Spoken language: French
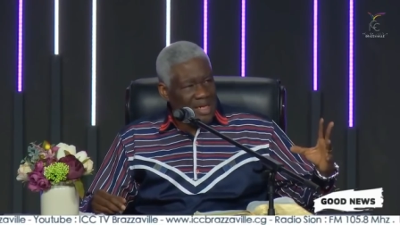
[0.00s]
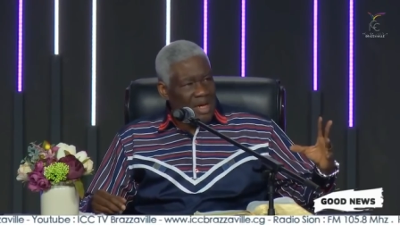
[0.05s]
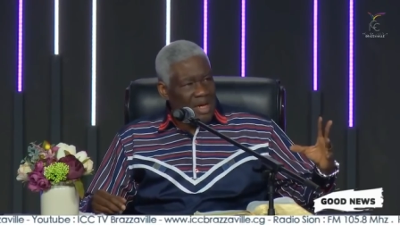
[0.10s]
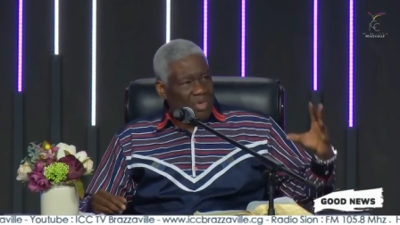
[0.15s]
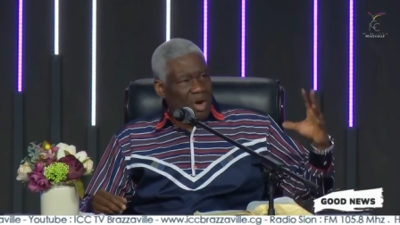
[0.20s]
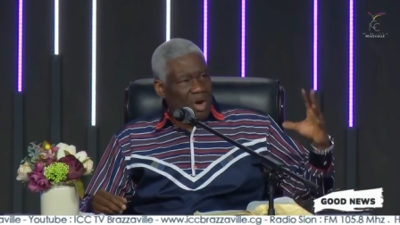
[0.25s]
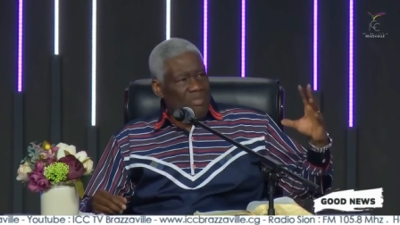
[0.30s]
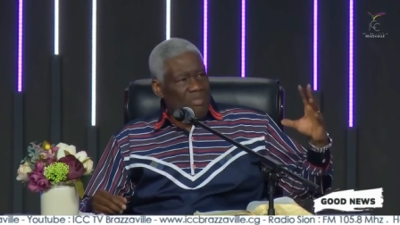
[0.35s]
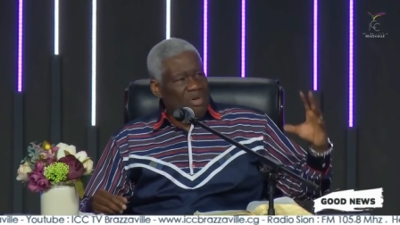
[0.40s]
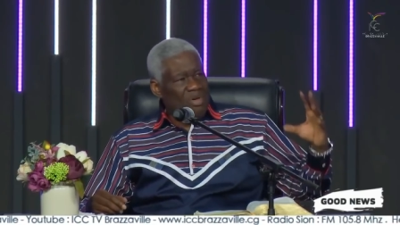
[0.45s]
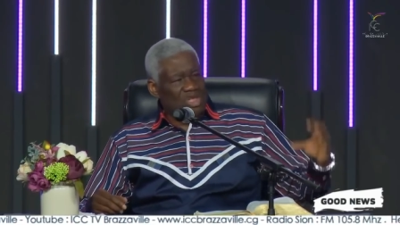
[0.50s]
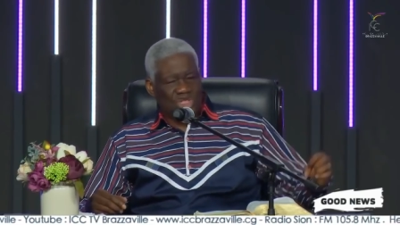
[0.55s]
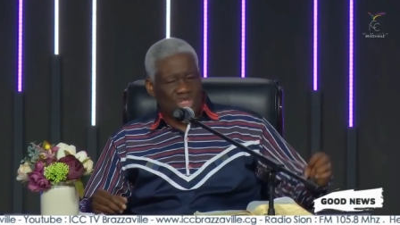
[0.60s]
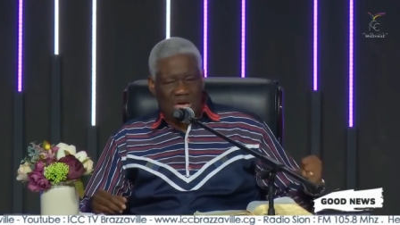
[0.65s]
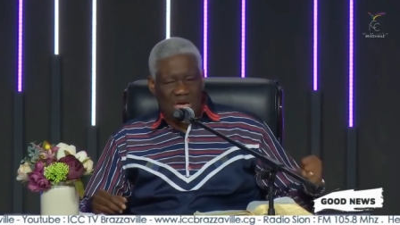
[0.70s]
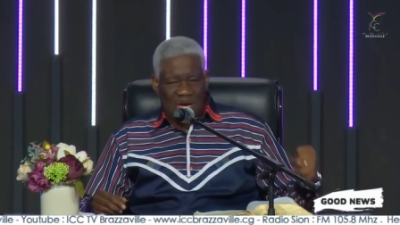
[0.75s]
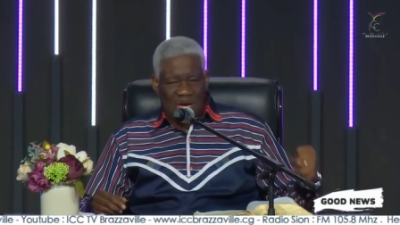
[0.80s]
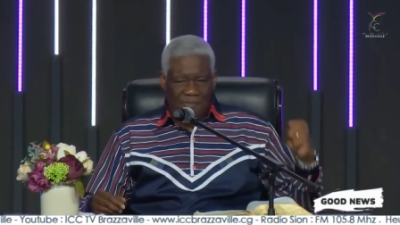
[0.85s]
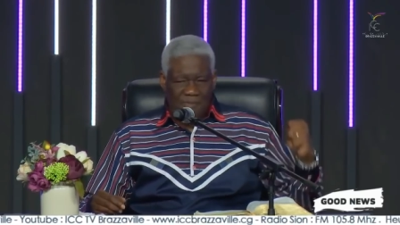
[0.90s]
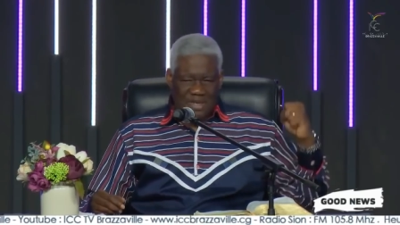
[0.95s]
comme le
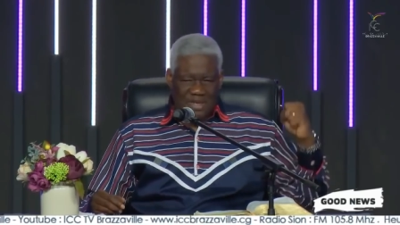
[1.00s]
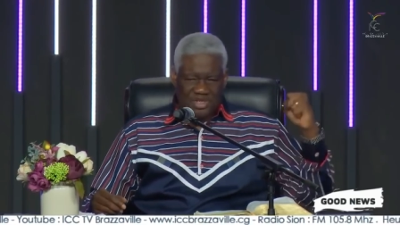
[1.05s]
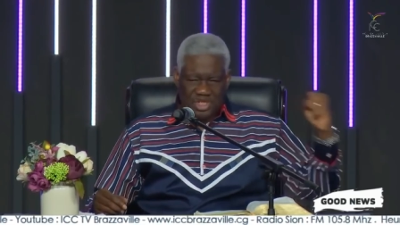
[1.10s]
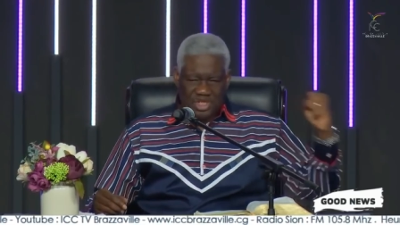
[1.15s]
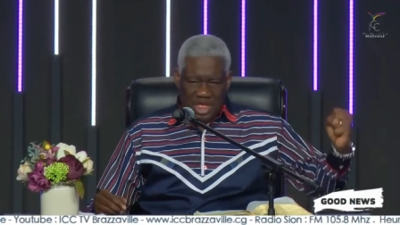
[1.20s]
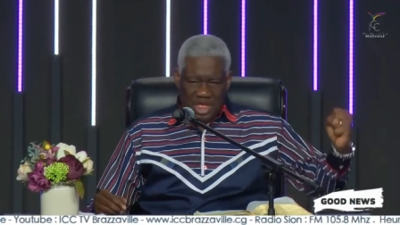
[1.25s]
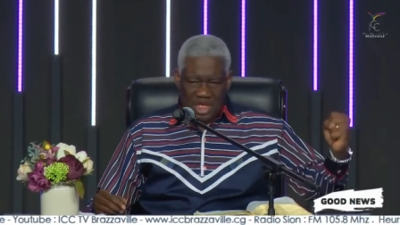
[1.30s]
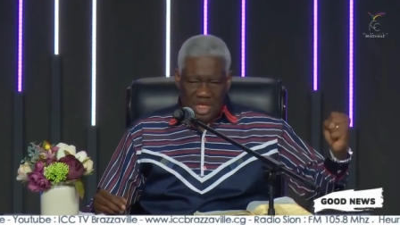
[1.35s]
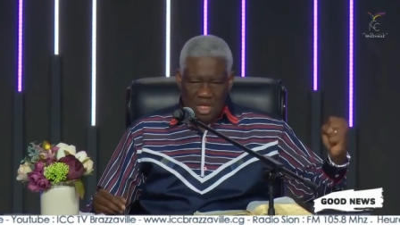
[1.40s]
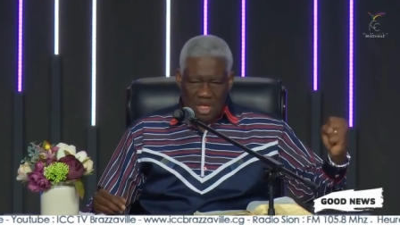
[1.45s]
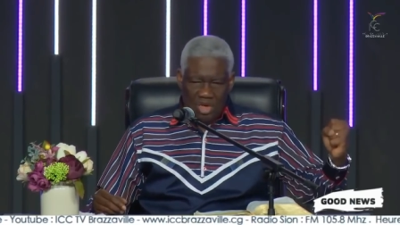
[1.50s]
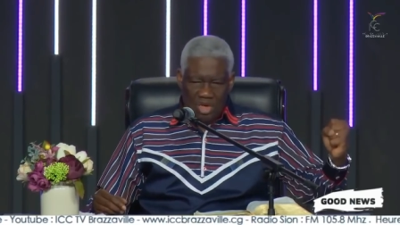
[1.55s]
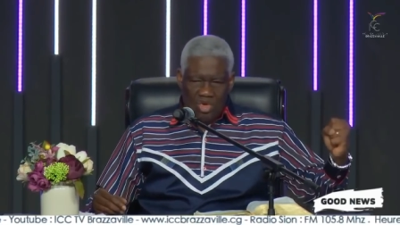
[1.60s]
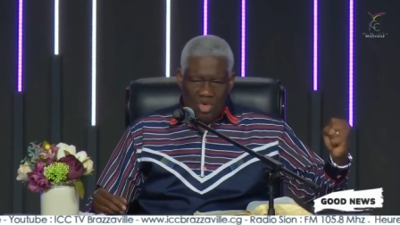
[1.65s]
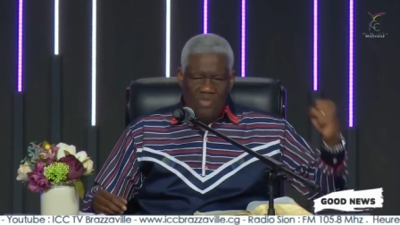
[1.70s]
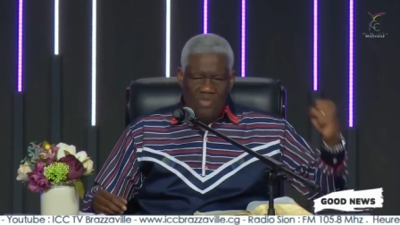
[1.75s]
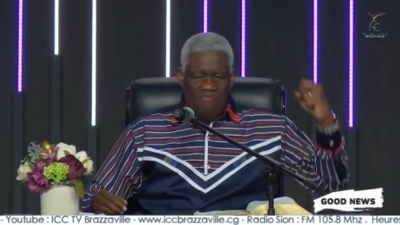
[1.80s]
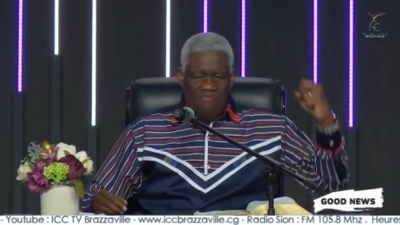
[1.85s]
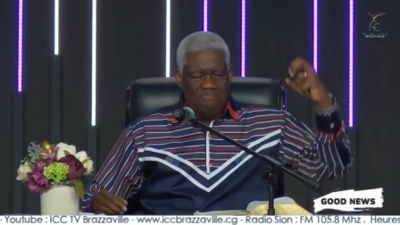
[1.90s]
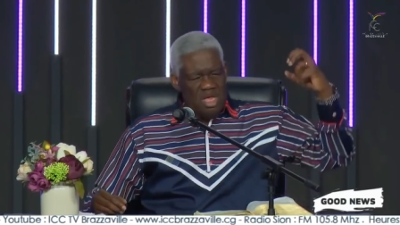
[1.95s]
charpentier, le
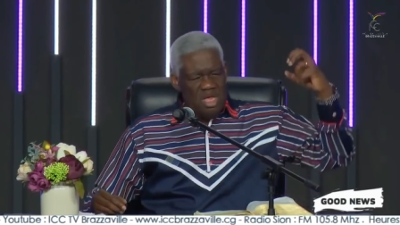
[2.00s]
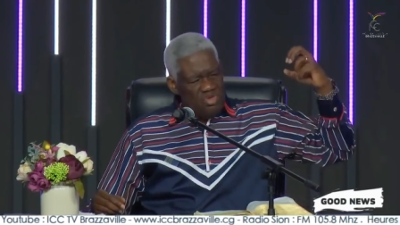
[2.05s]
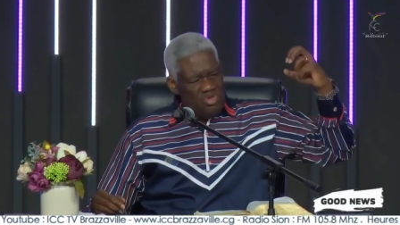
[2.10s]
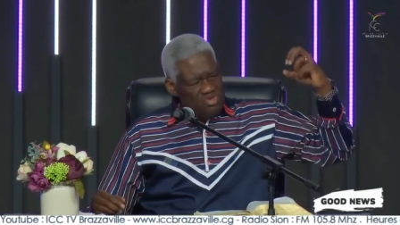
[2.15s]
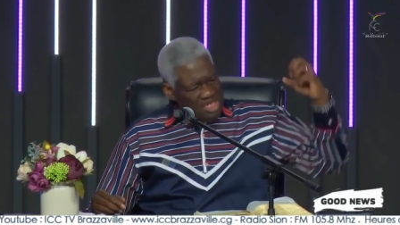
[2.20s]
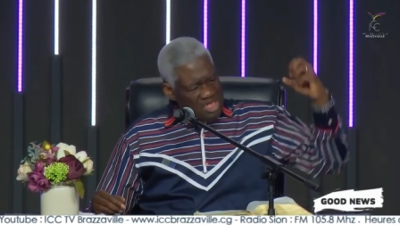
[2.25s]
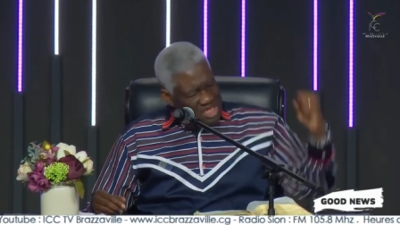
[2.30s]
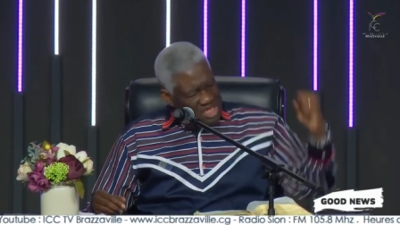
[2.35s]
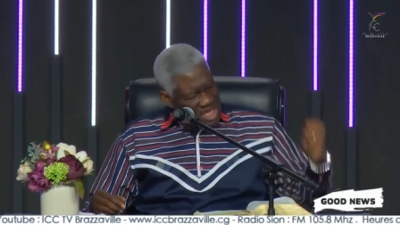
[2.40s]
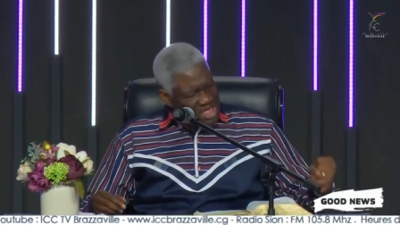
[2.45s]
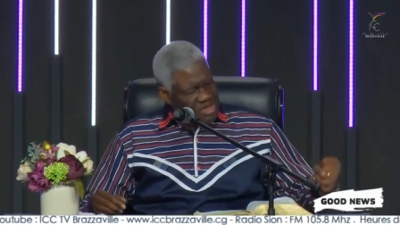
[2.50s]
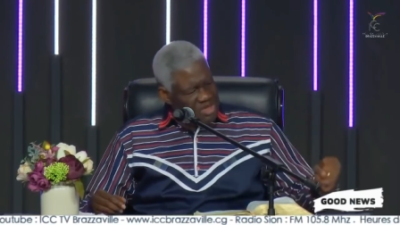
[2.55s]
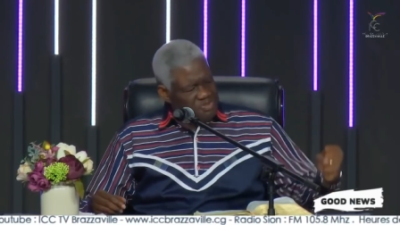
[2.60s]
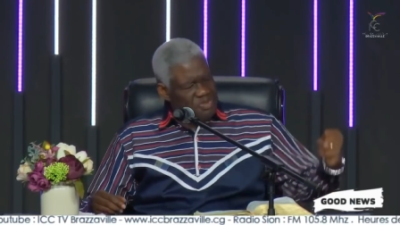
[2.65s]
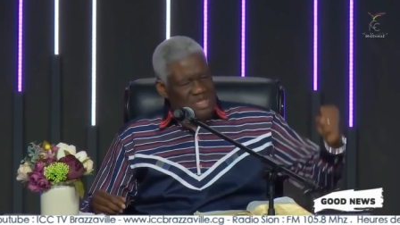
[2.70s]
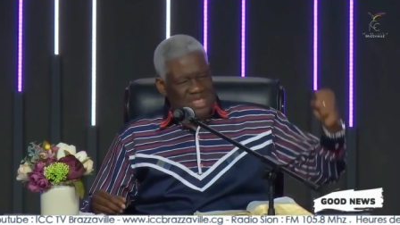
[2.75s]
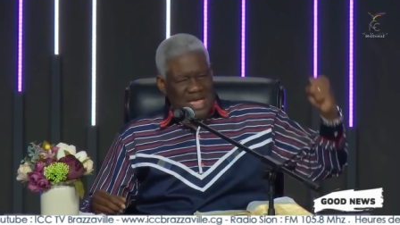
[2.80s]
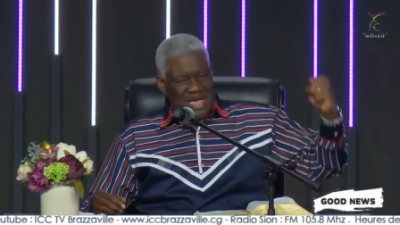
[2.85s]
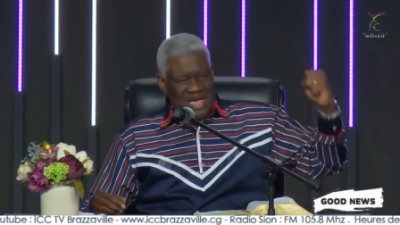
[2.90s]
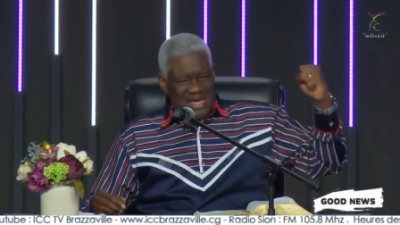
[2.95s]
menuisier
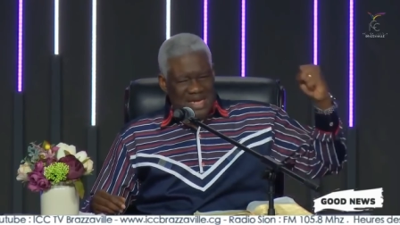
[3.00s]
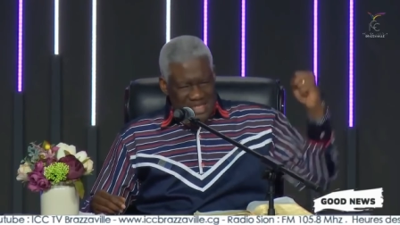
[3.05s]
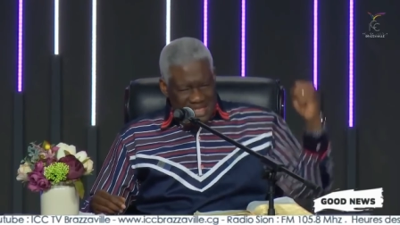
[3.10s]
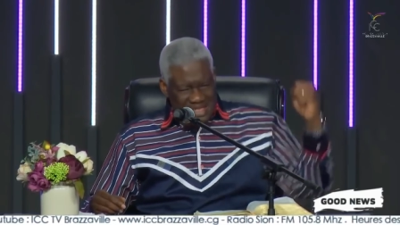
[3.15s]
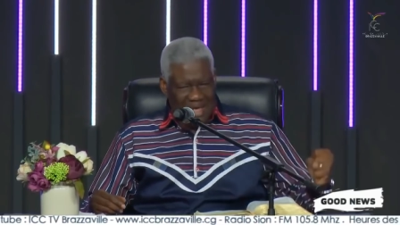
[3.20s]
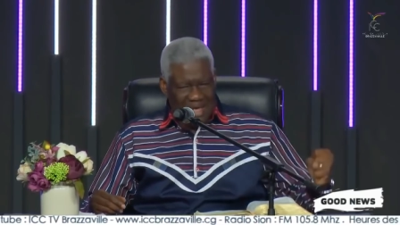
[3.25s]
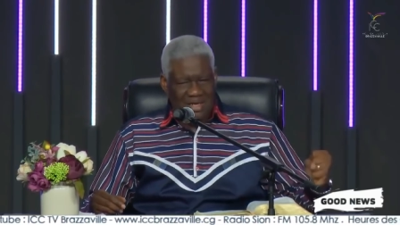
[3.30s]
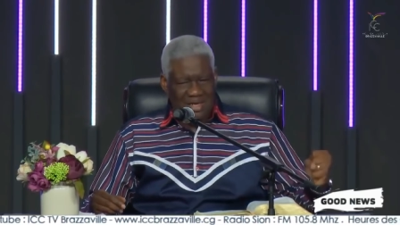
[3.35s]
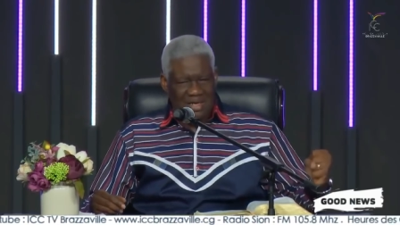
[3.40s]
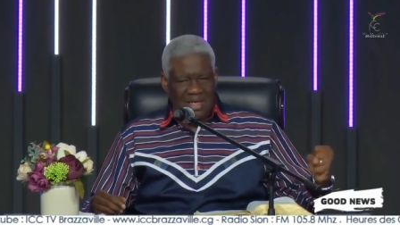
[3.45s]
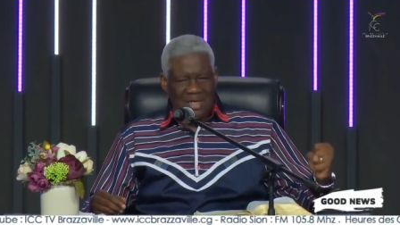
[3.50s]
spécialiste